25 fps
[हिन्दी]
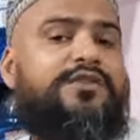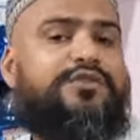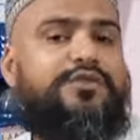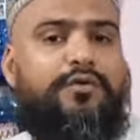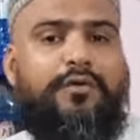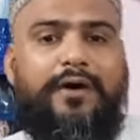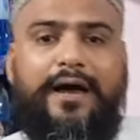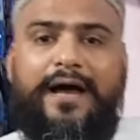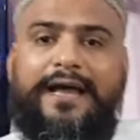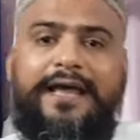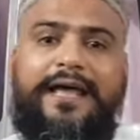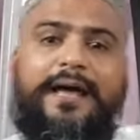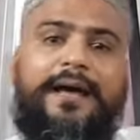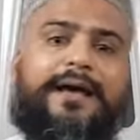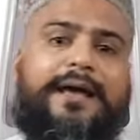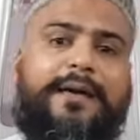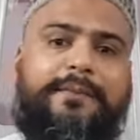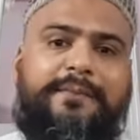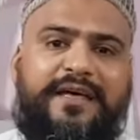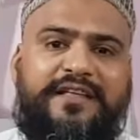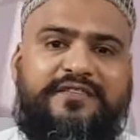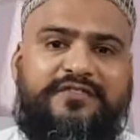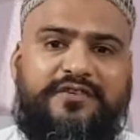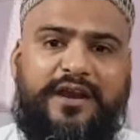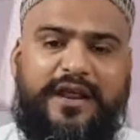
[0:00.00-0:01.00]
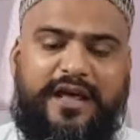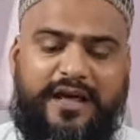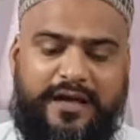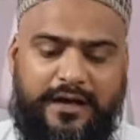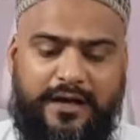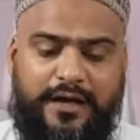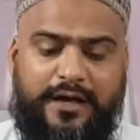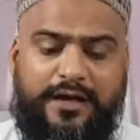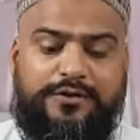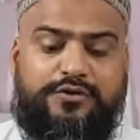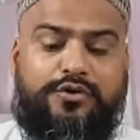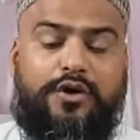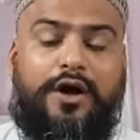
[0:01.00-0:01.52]
तो आगे आगे बेच रहे
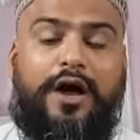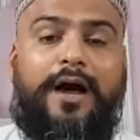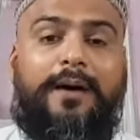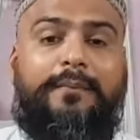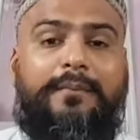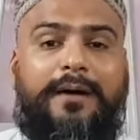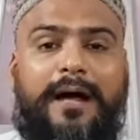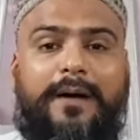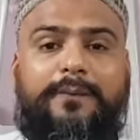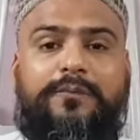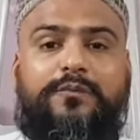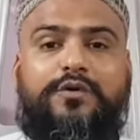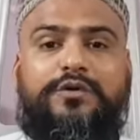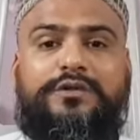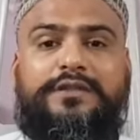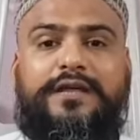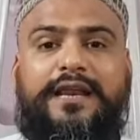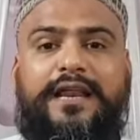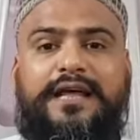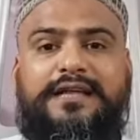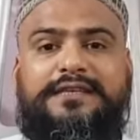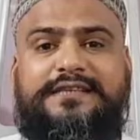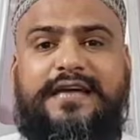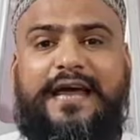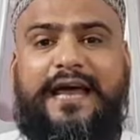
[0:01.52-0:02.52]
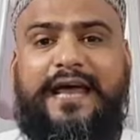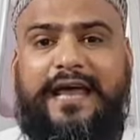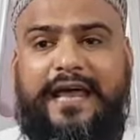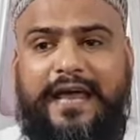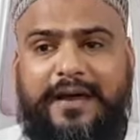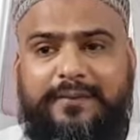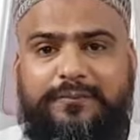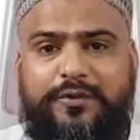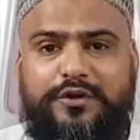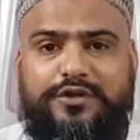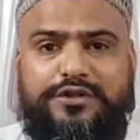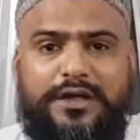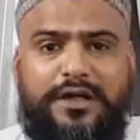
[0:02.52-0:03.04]
हैं तो हम आपको दे रहे हैं चाहे
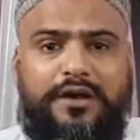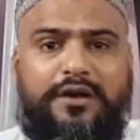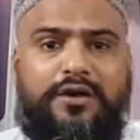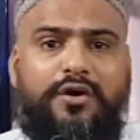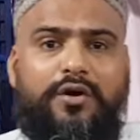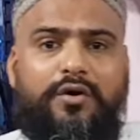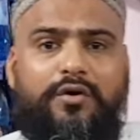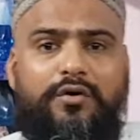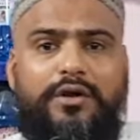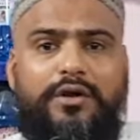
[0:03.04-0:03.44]
एक बोतल लो